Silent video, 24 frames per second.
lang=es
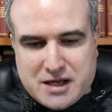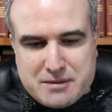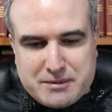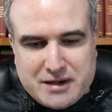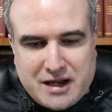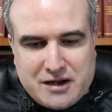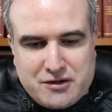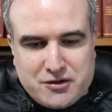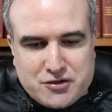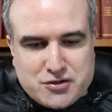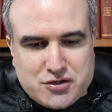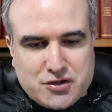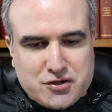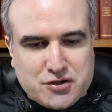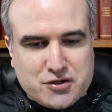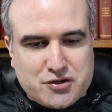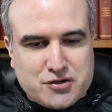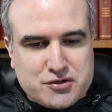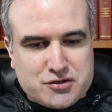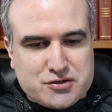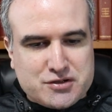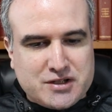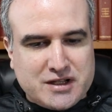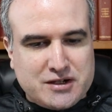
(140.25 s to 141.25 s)
abran los
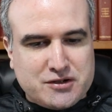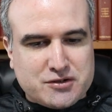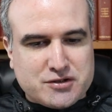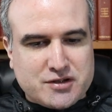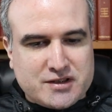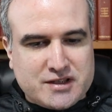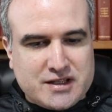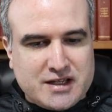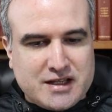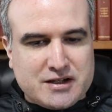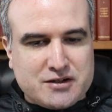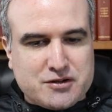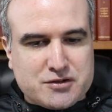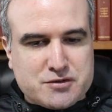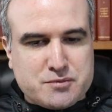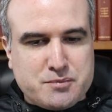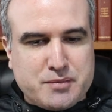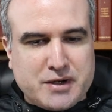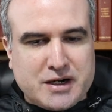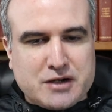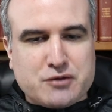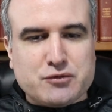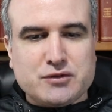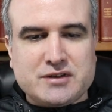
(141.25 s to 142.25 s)
ojos de los ciegos,
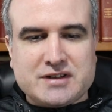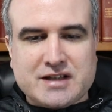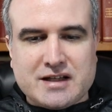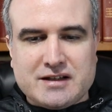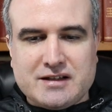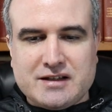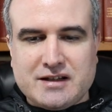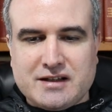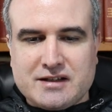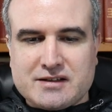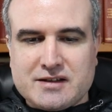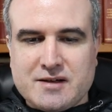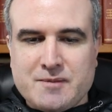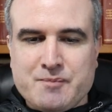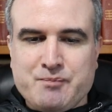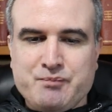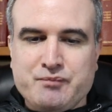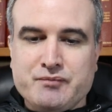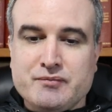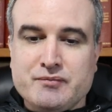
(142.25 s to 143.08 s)
pregúntenles,